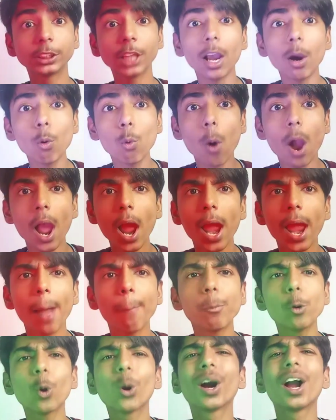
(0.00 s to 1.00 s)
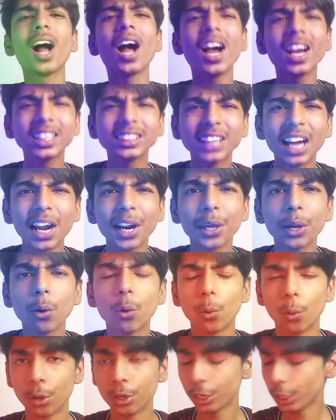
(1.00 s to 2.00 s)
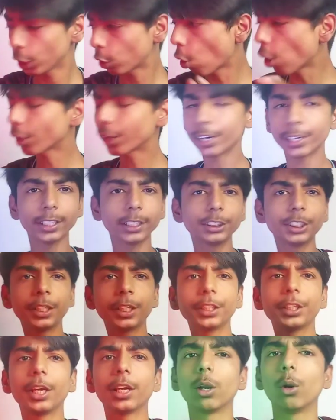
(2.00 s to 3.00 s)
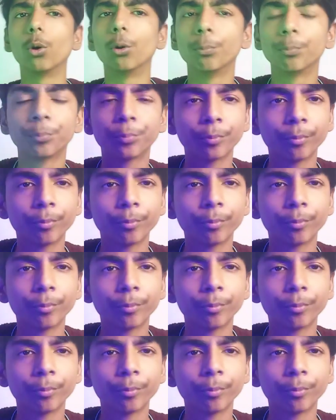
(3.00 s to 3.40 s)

बचा हुआ है आप लोग कहाँ जा रहे हो एक और कंटेस्टेंट है देख लो